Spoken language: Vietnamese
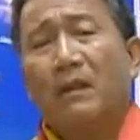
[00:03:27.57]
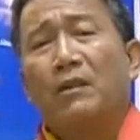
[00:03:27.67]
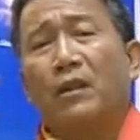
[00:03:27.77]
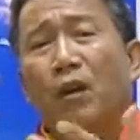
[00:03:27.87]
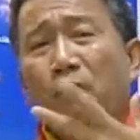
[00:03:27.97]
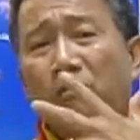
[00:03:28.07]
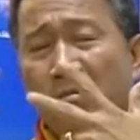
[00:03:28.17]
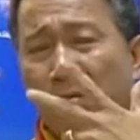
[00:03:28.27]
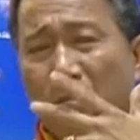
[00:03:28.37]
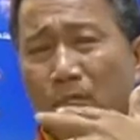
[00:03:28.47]
rồi hút
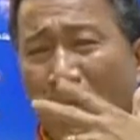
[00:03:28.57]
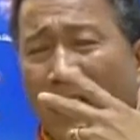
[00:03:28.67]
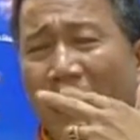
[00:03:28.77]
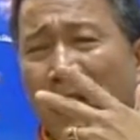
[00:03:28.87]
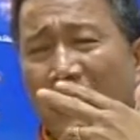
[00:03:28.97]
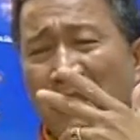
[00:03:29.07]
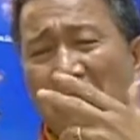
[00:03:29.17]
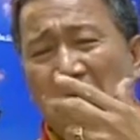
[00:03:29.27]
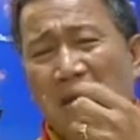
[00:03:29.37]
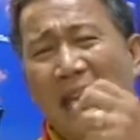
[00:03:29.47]
mấy hơi
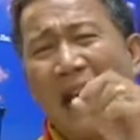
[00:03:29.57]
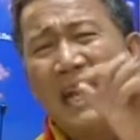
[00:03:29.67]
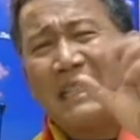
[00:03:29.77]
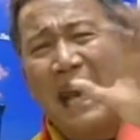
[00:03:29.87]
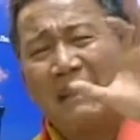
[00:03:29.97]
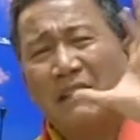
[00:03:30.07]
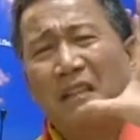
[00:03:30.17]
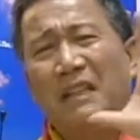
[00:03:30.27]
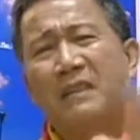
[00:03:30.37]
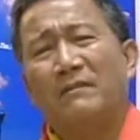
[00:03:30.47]
trái sáng
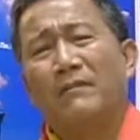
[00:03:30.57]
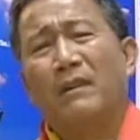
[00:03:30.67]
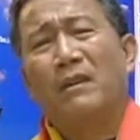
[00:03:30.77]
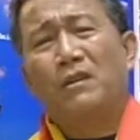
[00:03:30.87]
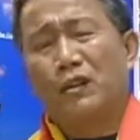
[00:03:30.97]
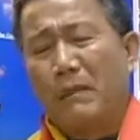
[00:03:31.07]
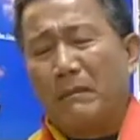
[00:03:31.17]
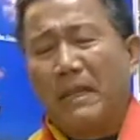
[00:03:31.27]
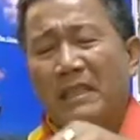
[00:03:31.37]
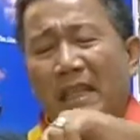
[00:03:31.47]
rực lên rồi mình
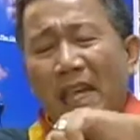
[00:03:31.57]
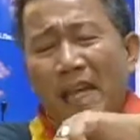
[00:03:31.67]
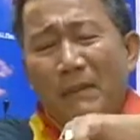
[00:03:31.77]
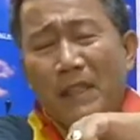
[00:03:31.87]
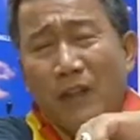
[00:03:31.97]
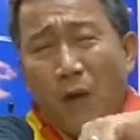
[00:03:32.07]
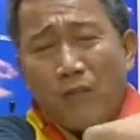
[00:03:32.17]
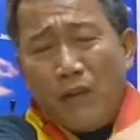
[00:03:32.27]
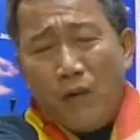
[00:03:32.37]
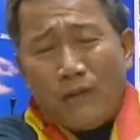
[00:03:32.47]
phải dí mình đốt
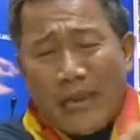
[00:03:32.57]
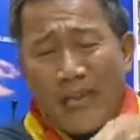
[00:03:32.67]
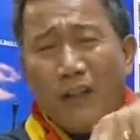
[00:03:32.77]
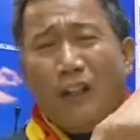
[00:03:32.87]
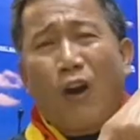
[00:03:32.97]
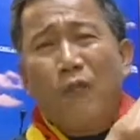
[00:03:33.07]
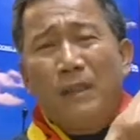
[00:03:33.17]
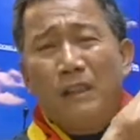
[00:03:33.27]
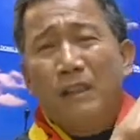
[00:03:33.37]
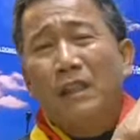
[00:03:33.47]
vô ngay cái chỗ
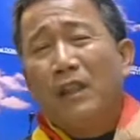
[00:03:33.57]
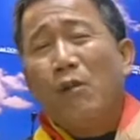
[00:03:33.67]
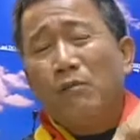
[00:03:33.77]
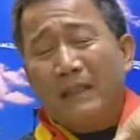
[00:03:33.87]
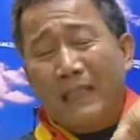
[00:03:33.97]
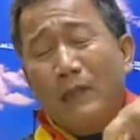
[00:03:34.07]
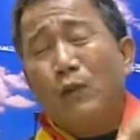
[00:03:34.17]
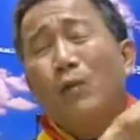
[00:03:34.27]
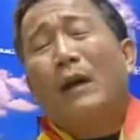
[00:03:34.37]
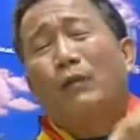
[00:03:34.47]
mình vừa đốt cái điếu
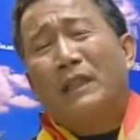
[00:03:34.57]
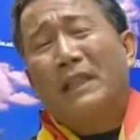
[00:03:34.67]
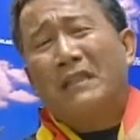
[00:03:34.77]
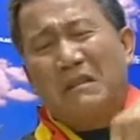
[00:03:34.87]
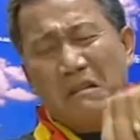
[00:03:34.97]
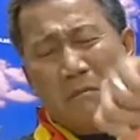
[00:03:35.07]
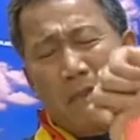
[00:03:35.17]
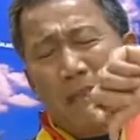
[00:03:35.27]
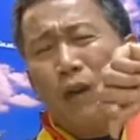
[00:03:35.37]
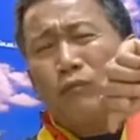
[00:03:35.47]
thuốc đầu tiên mà
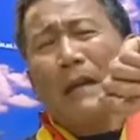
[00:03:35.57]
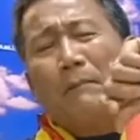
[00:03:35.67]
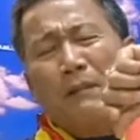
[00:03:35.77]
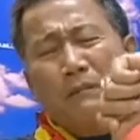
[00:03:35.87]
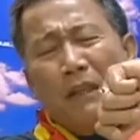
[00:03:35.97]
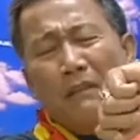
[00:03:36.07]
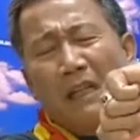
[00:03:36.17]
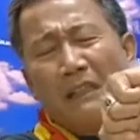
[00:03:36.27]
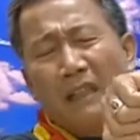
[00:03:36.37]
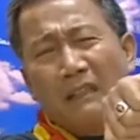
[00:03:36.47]
đốt chậm nó từ
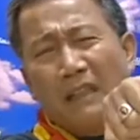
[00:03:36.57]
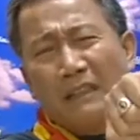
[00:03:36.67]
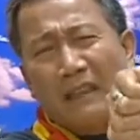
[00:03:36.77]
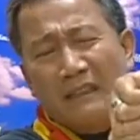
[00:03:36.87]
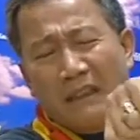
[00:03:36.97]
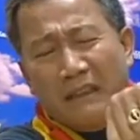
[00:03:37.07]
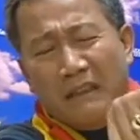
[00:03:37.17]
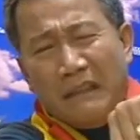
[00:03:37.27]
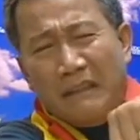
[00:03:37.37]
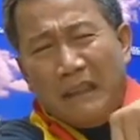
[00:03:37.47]
từ từ từ từ từ từ
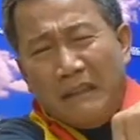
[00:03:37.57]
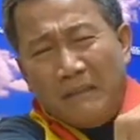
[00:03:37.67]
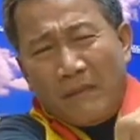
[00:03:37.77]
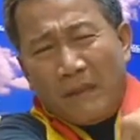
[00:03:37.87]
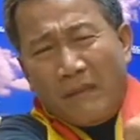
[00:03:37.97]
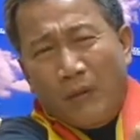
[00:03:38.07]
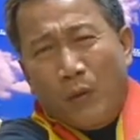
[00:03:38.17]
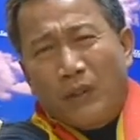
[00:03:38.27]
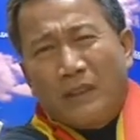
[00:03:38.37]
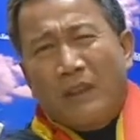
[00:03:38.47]
từ từ từ
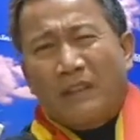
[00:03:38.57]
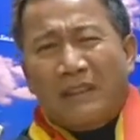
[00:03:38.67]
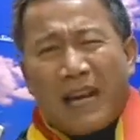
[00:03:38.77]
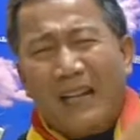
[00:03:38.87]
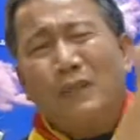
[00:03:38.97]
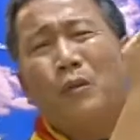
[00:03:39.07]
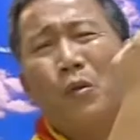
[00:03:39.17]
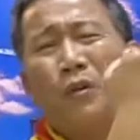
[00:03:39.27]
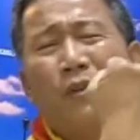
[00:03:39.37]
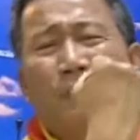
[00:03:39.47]
dụi từ từ tắt đứa
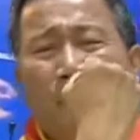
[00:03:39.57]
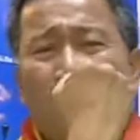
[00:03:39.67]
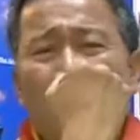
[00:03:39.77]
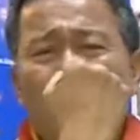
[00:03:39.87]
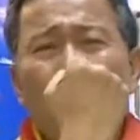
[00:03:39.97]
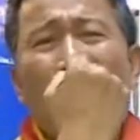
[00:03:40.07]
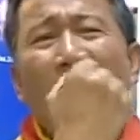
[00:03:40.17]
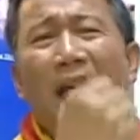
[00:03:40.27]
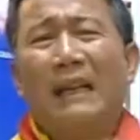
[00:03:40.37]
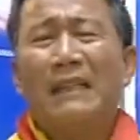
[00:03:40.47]
thuốc luôn lúc đó
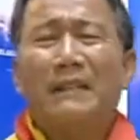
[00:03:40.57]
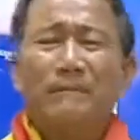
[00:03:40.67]
là cái như